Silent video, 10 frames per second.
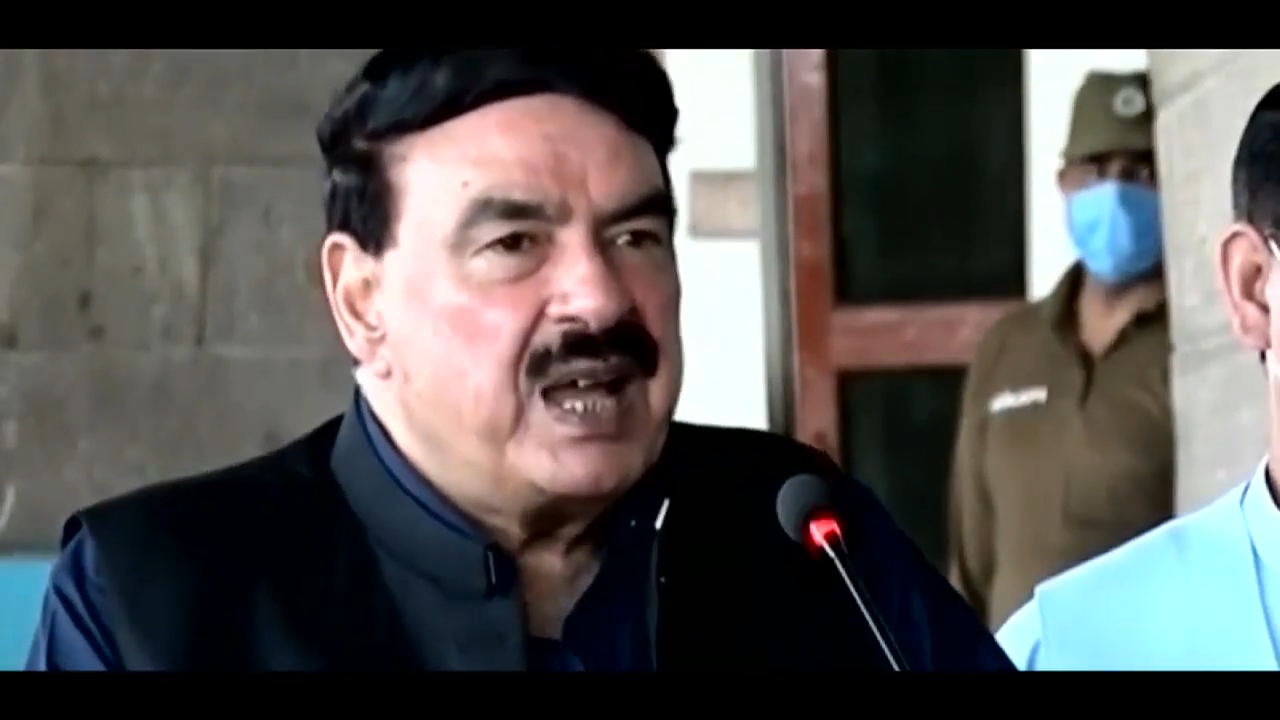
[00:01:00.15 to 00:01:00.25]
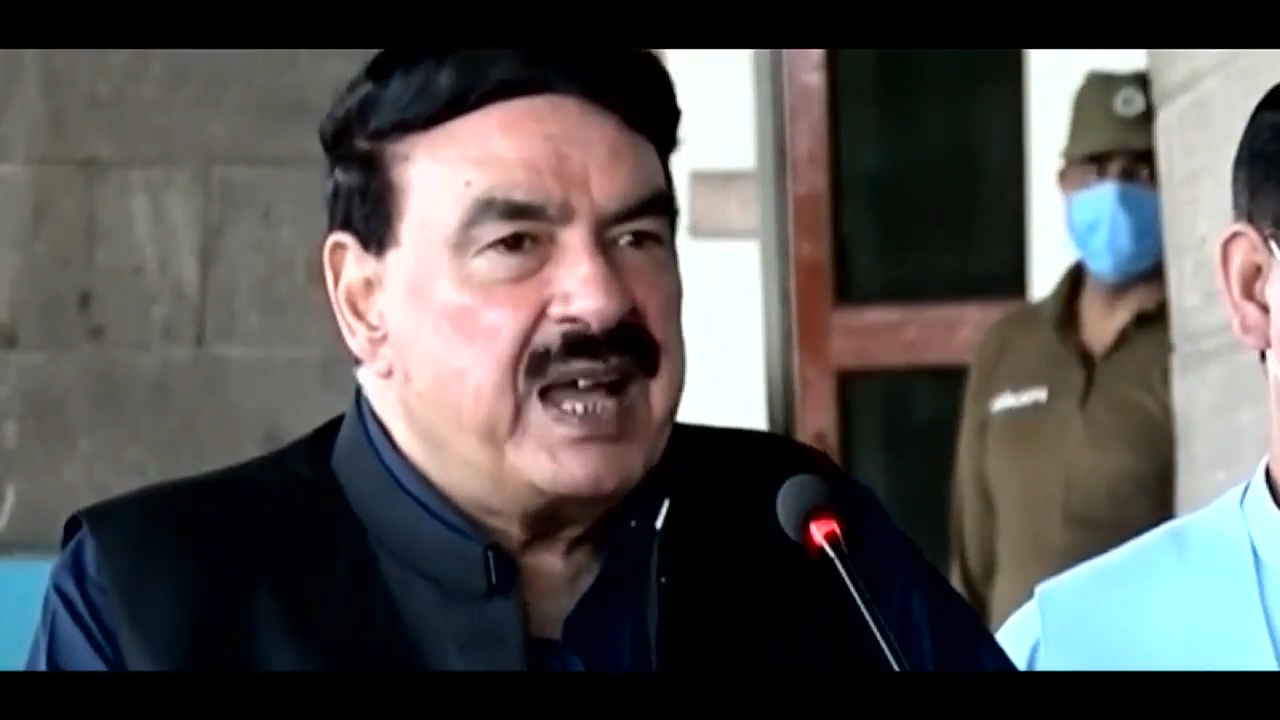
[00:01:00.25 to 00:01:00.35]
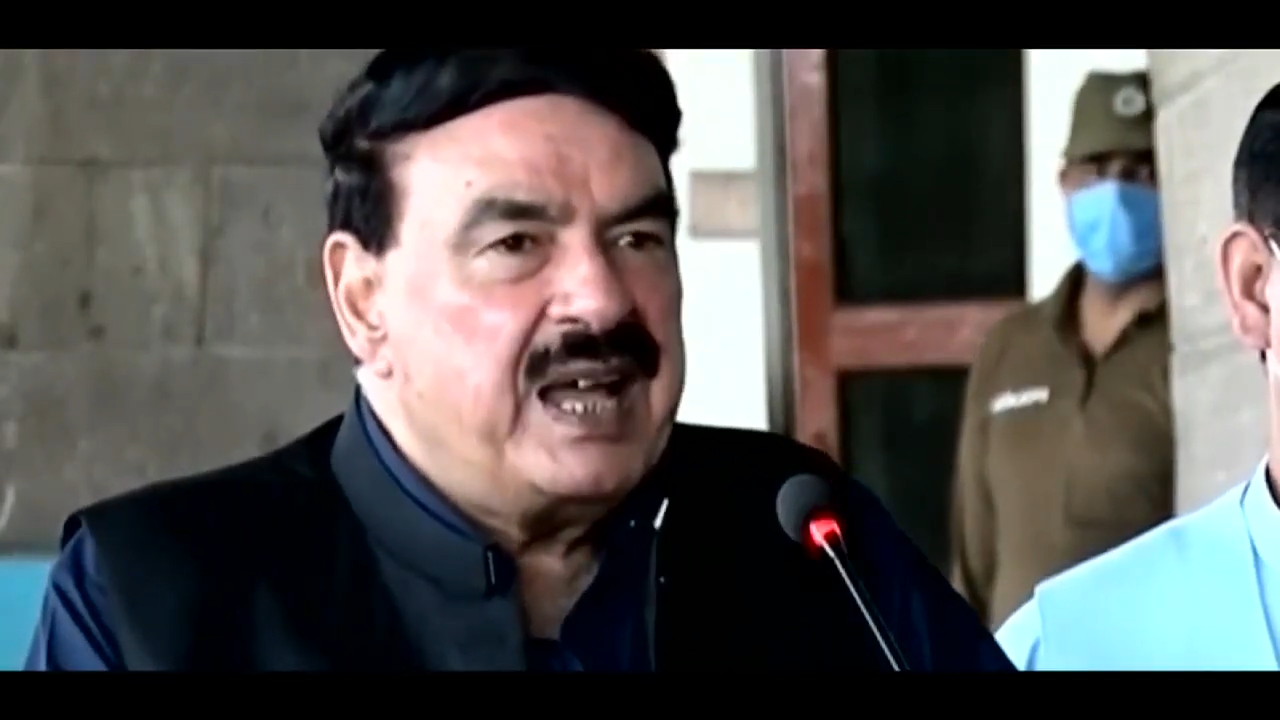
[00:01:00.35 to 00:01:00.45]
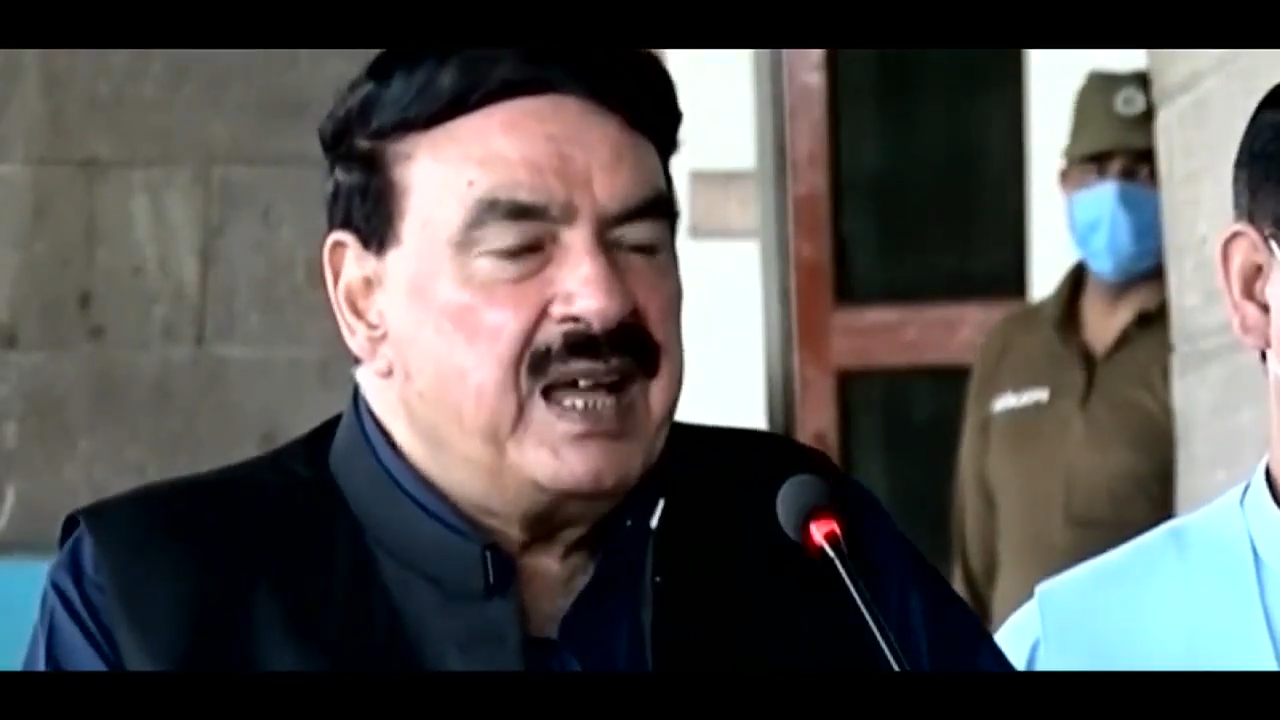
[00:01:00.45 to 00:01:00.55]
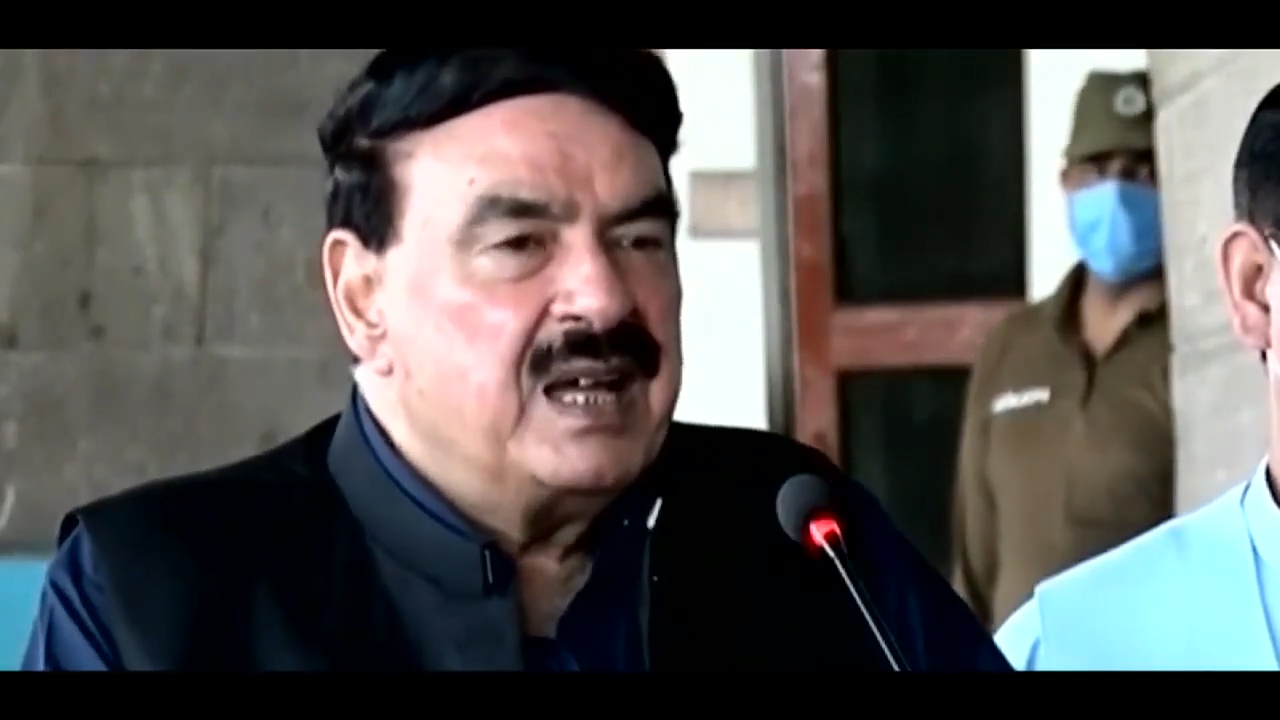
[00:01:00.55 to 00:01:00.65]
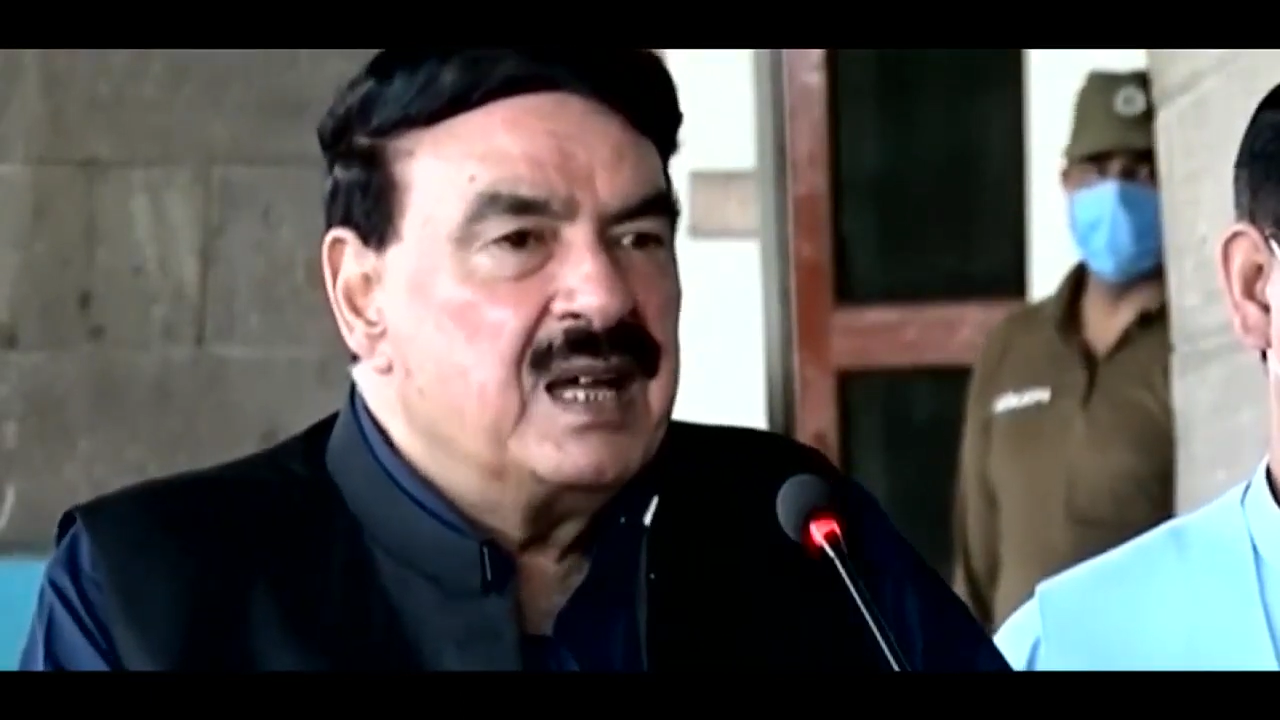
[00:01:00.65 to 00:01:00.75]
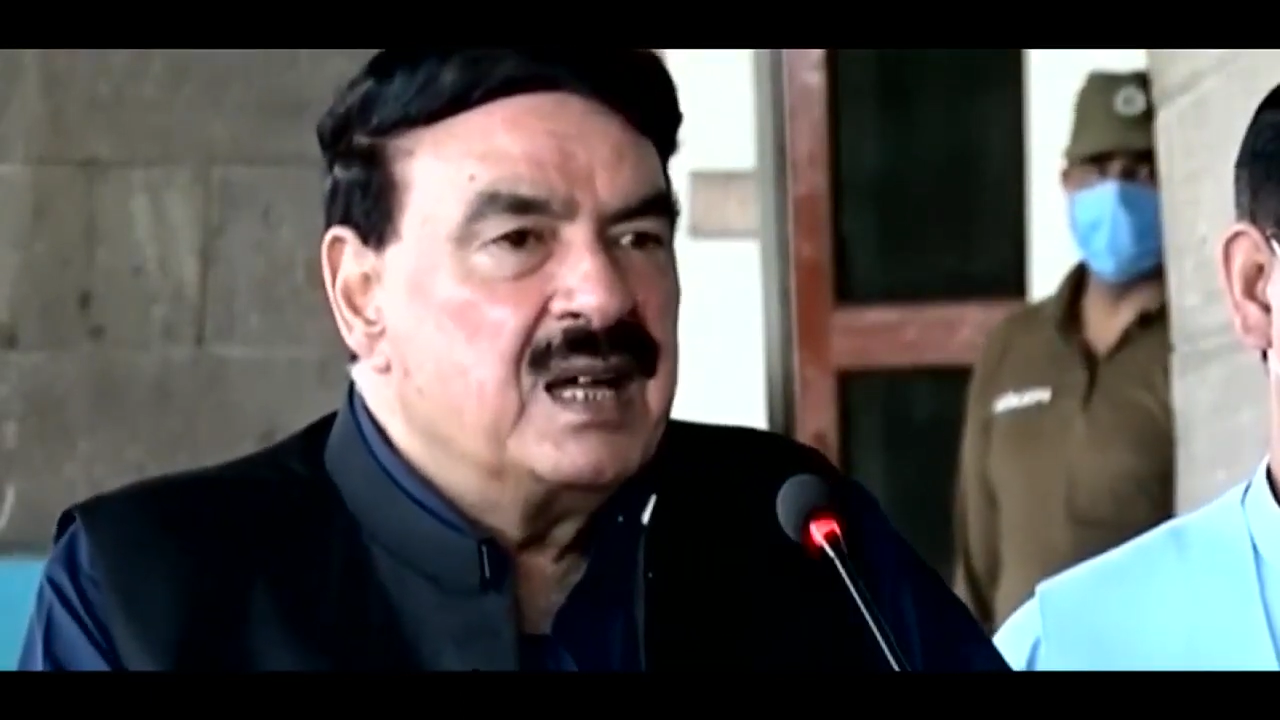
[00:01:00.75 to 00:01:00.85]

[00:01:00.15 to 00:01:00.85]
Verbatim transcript: है